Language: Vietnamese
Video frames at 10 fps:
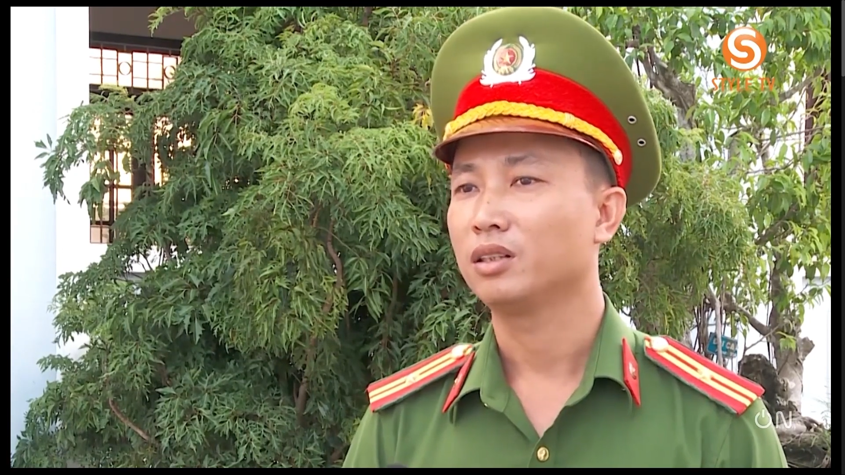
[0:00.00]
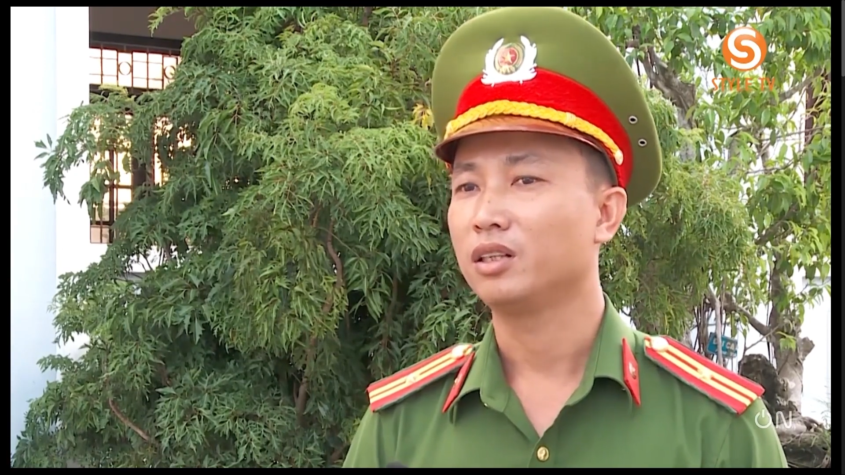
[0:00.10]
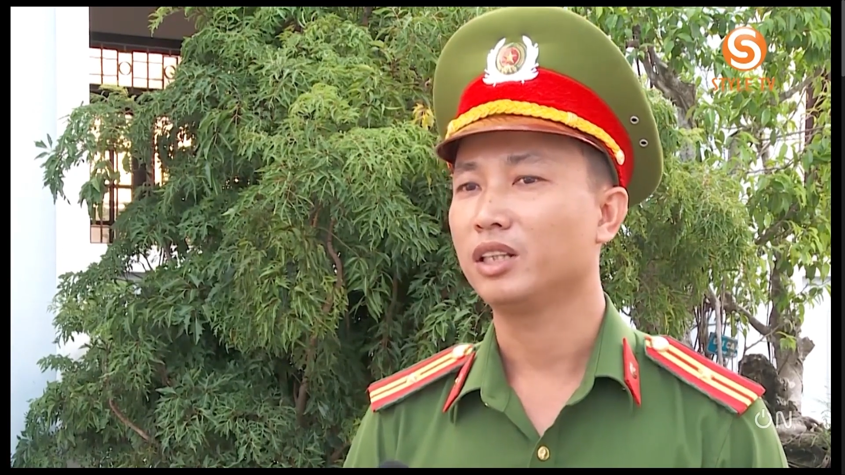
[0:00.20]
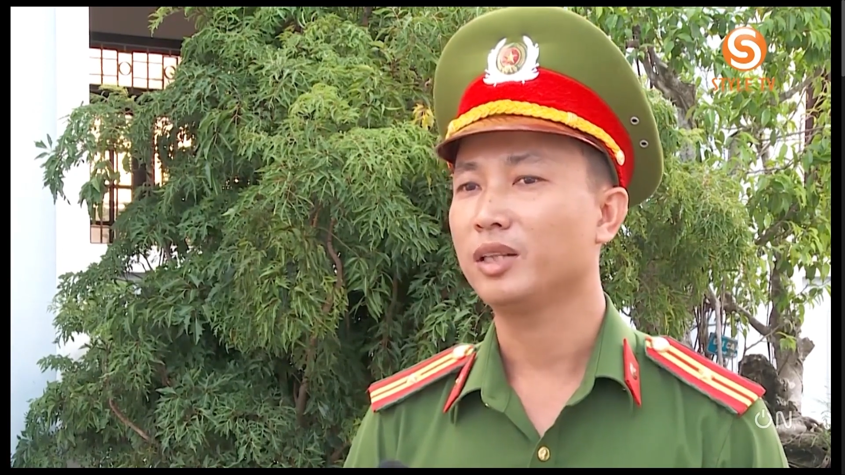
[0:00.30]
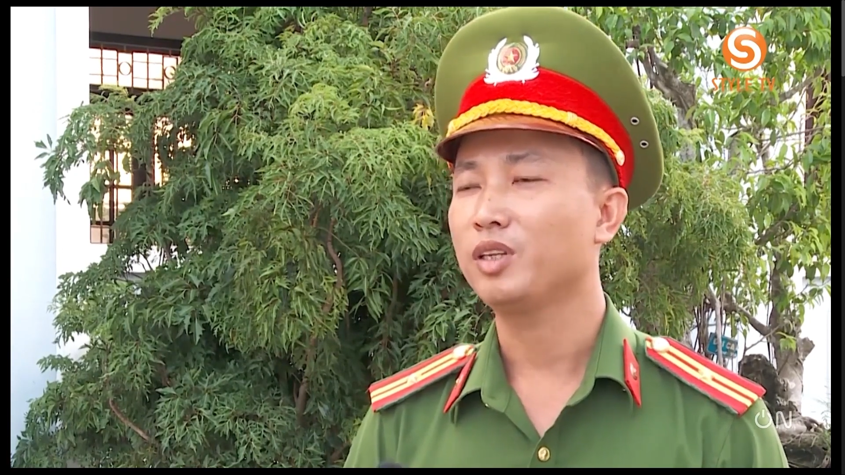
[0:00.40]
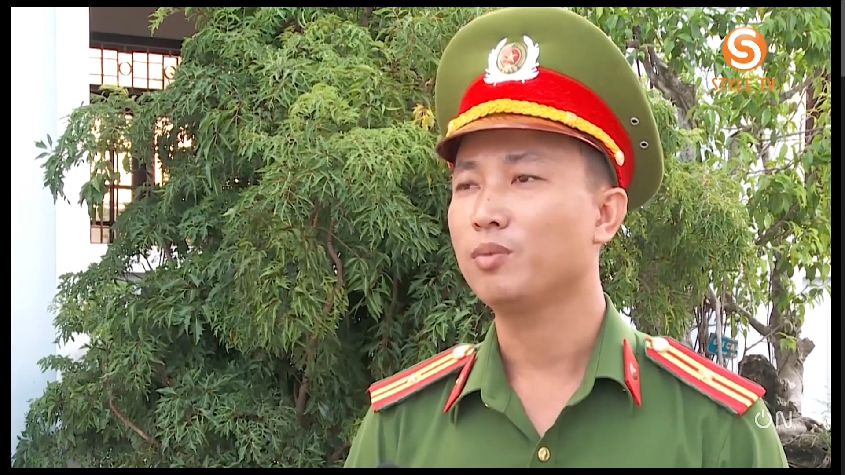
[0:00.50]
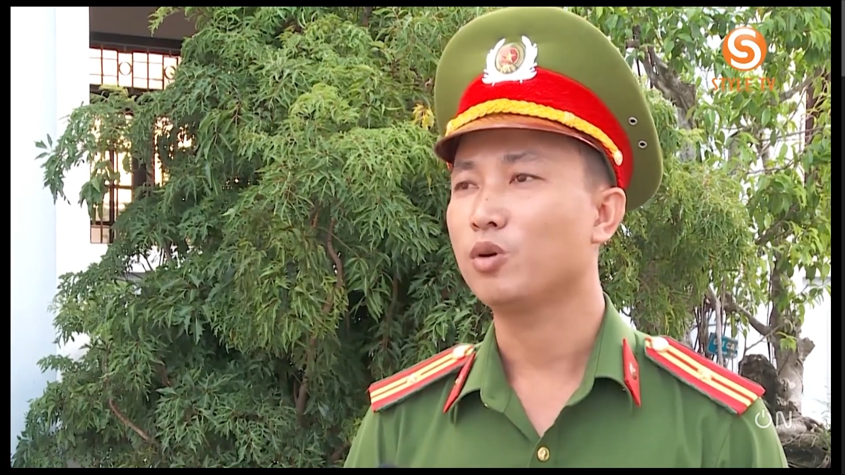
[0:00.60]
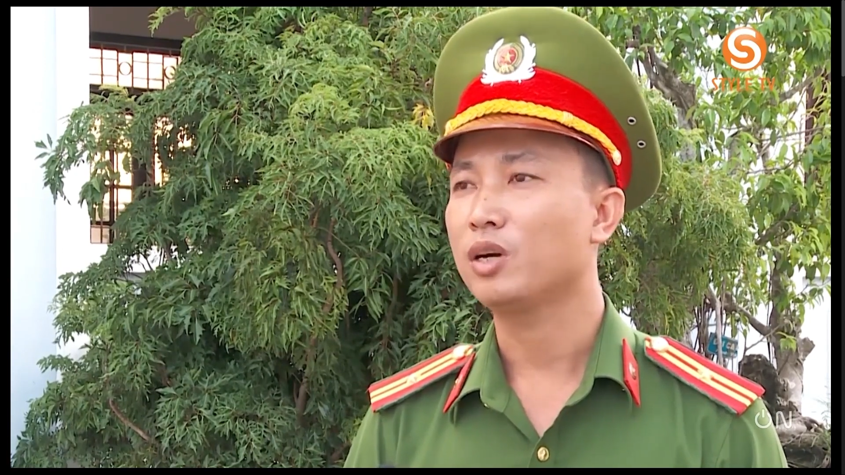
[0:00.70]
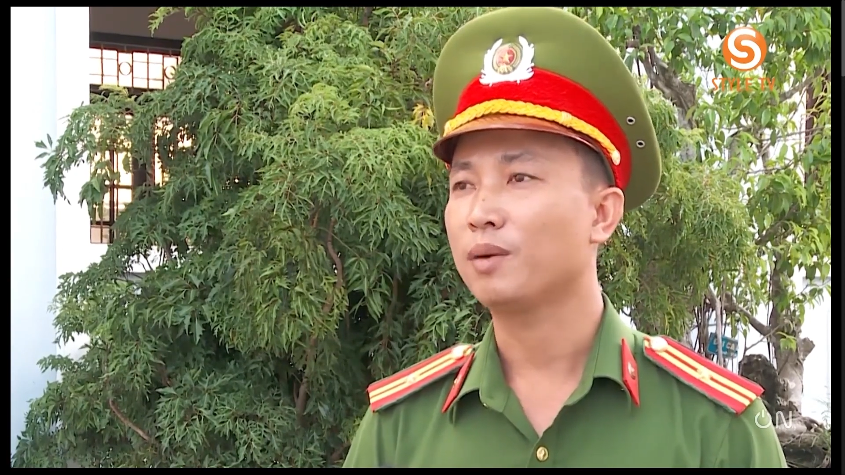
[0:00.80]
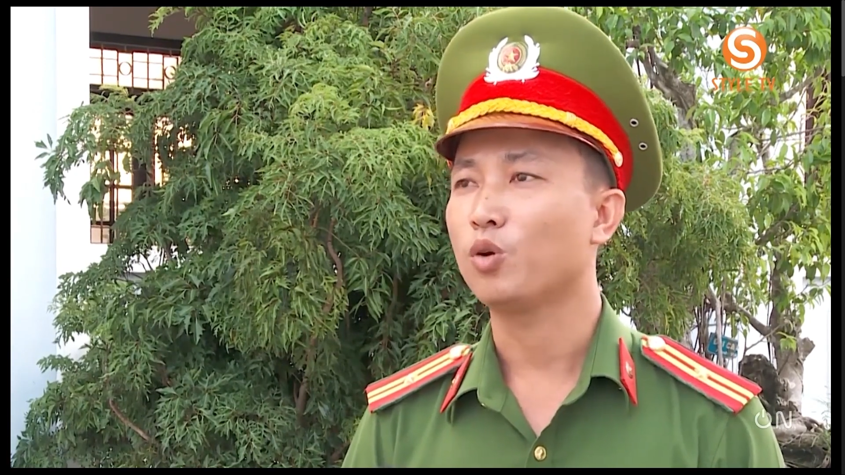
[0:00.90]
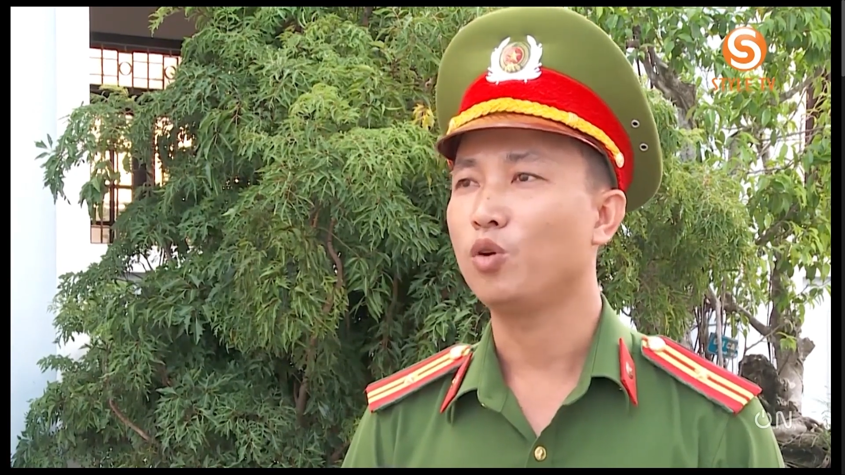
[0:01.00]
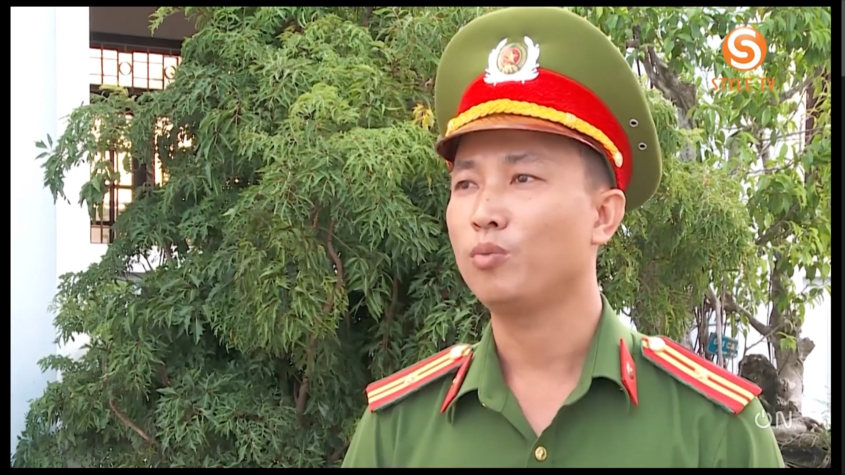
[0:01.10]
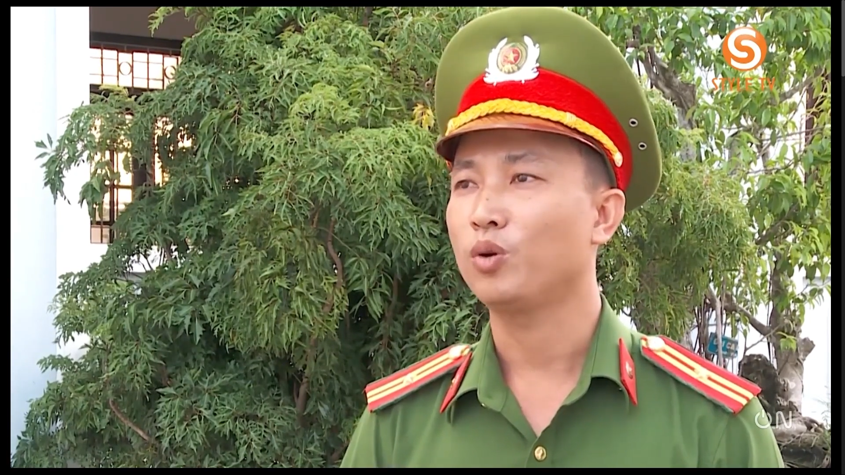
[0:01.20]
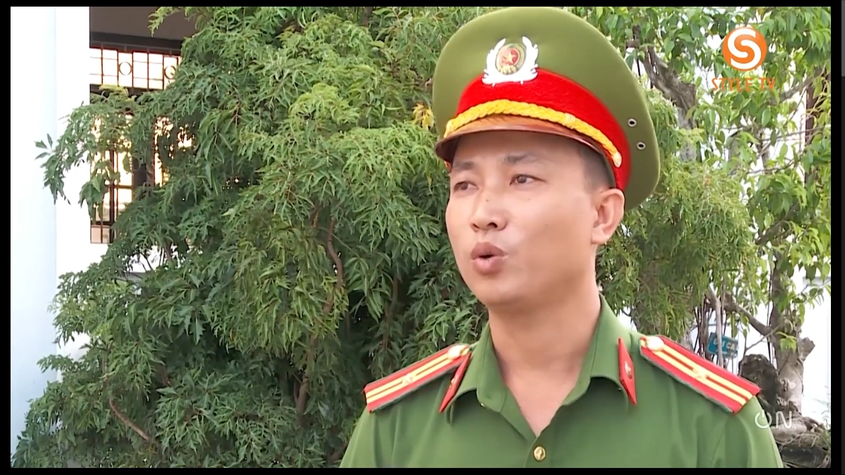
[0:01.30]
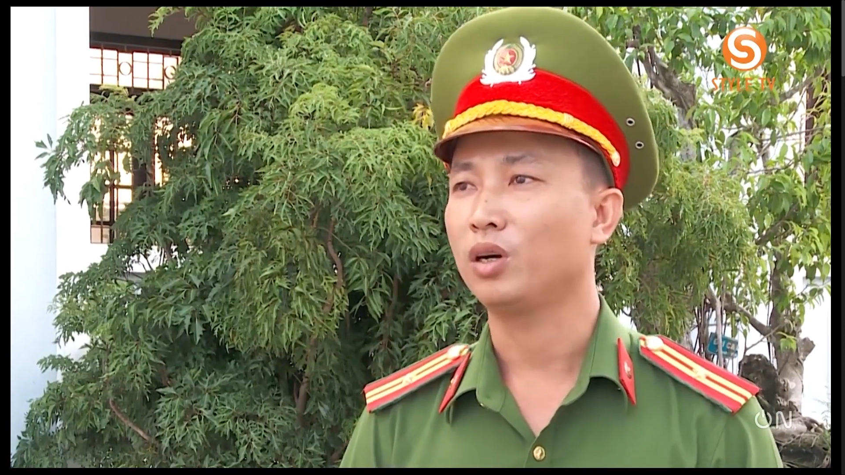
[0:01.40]
người được tiếp giết mổ đăng
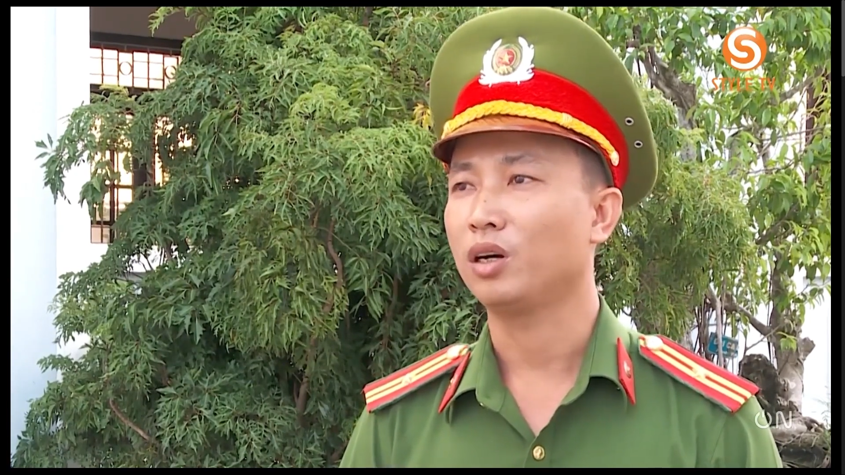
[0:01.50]
mổ một